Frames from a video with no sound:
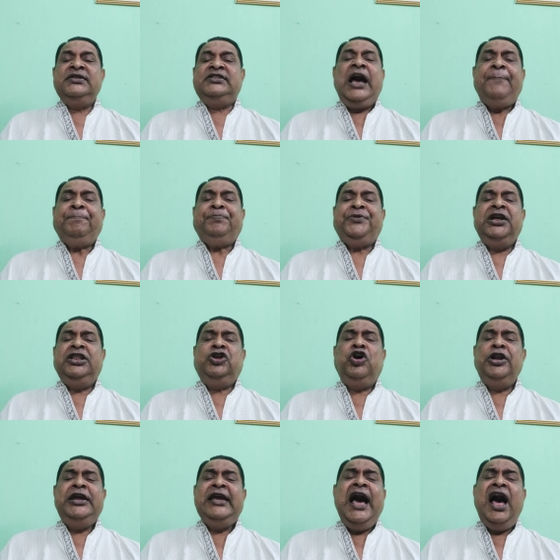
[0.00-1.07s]
জাপটি
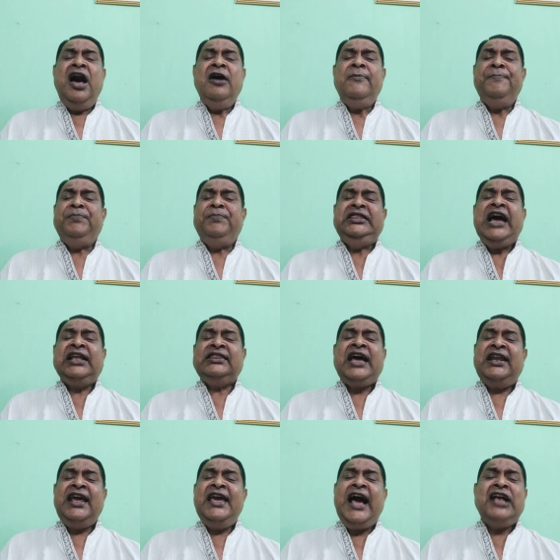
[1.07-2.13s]
ধরিয়া
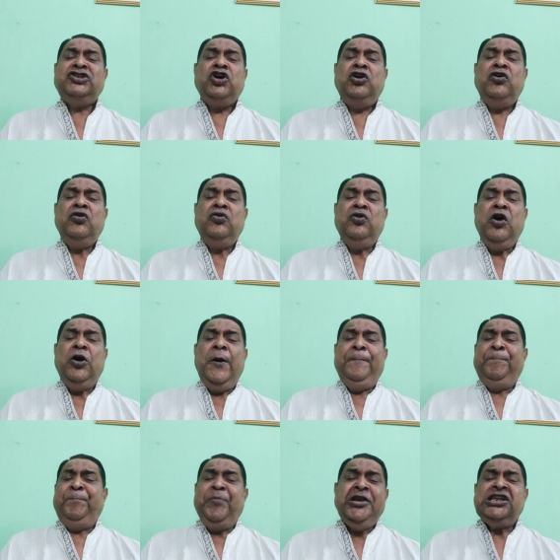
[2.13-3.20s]
বিধাতারে আজও
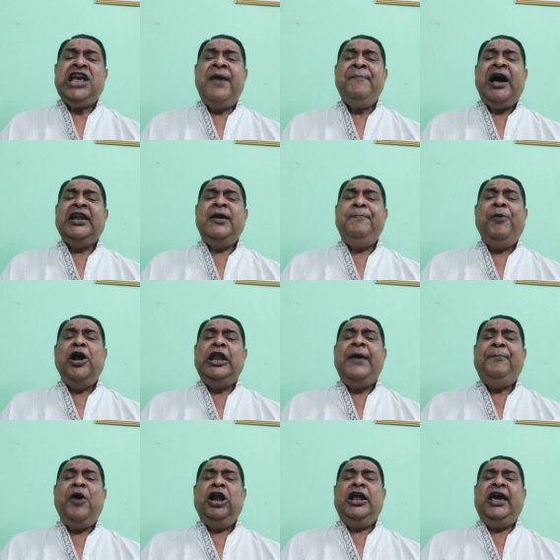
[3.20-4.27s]
পিছে মারি পলে
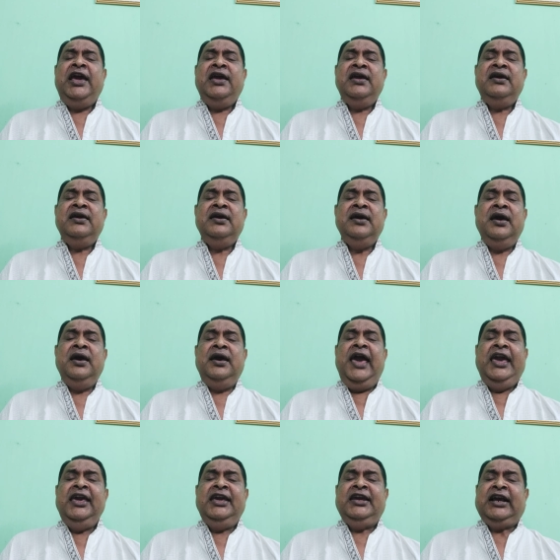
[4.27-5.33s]
পলে
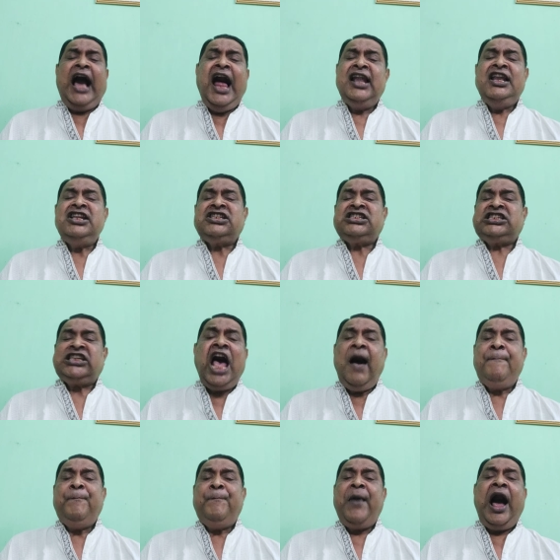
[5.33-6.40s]
এই কাল
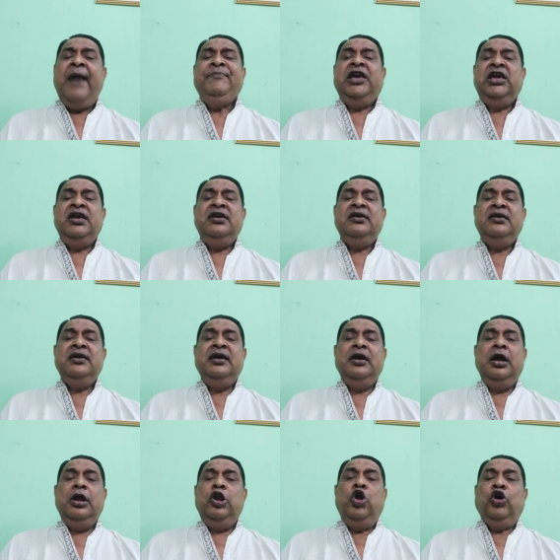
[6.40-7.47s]
সাপ আমি
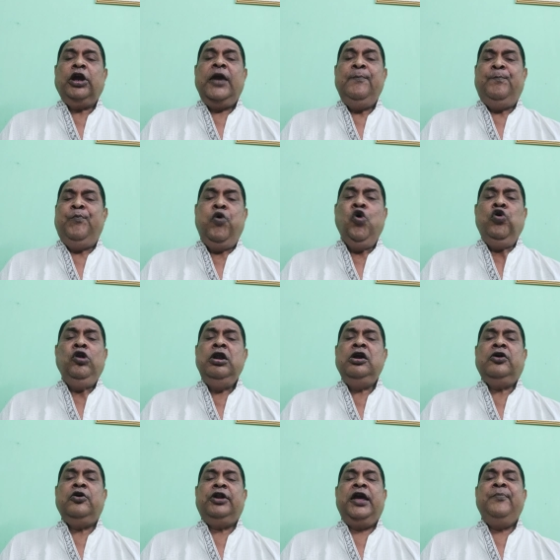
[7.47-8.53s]
লোকে ভুল
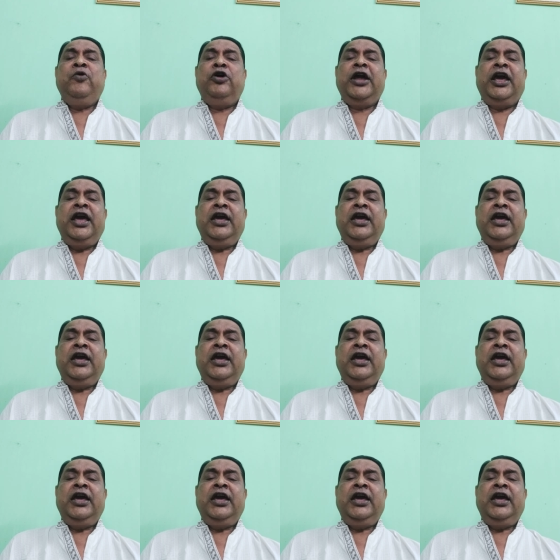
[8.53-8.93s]
করে মরে